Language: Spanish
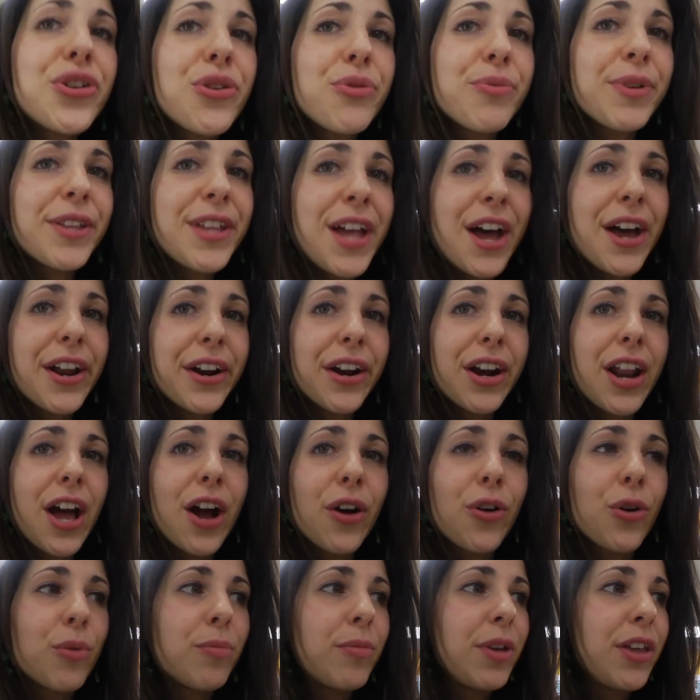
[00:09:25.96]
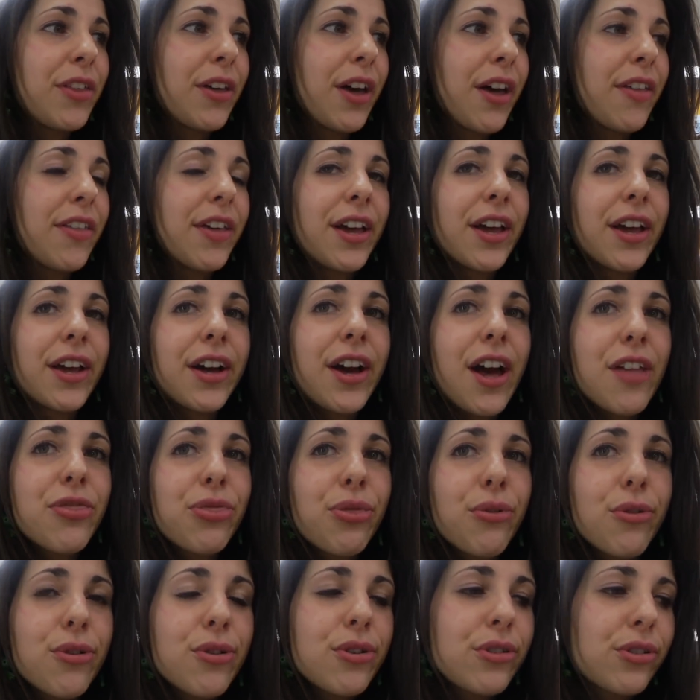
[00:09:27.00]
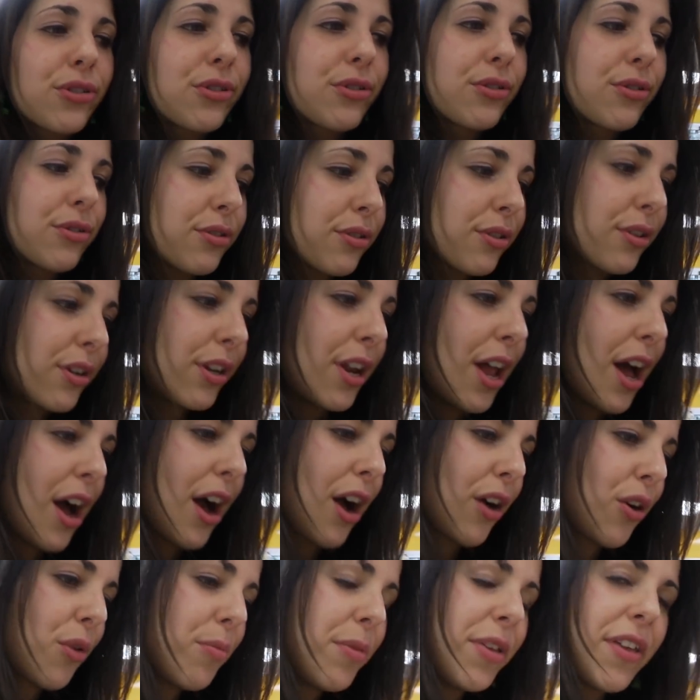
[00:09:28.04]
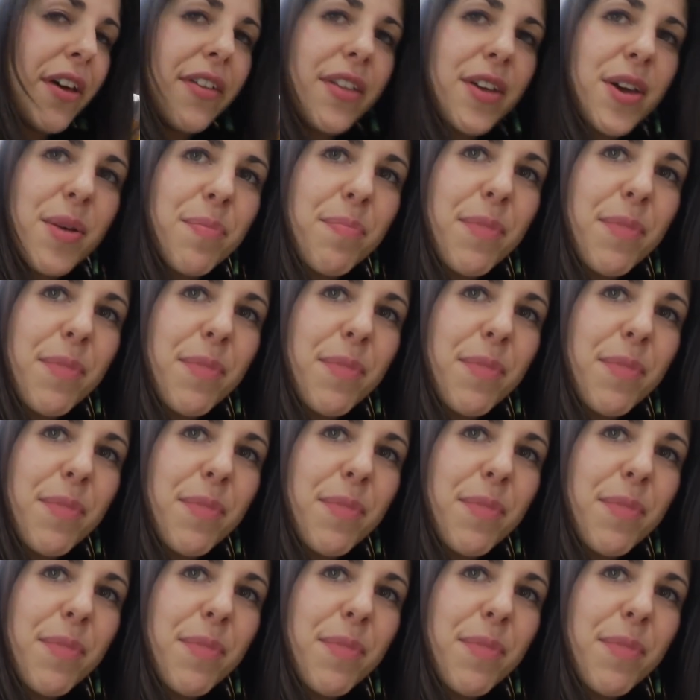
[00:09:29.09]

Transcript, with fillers: olvidar la comida de gatos, la comida de